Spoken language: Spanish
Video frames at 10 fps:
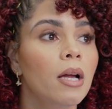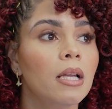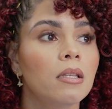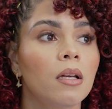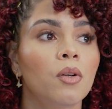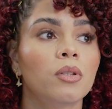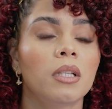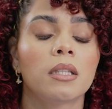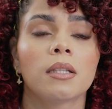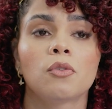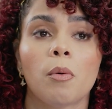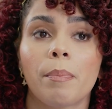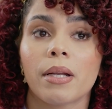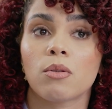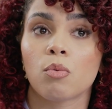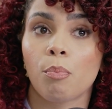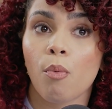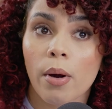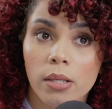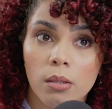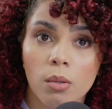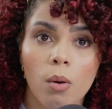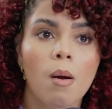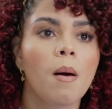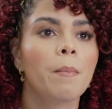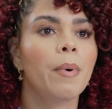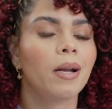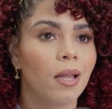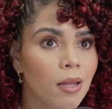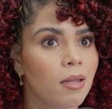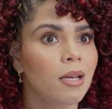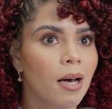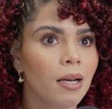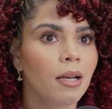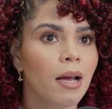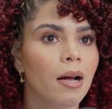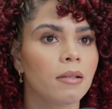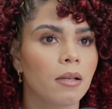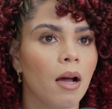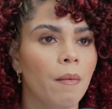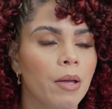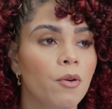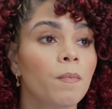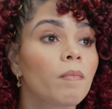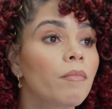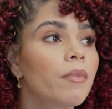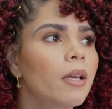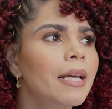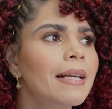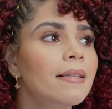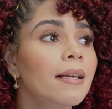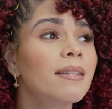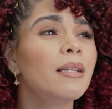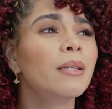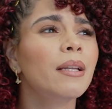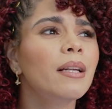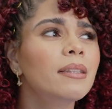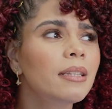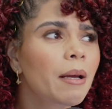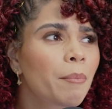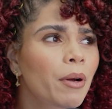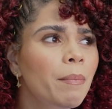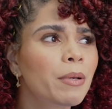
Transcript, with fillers: quizás no tiene tanto presupuesto para dedicarle a ese cabello y quizás sí tiene el tiempo y el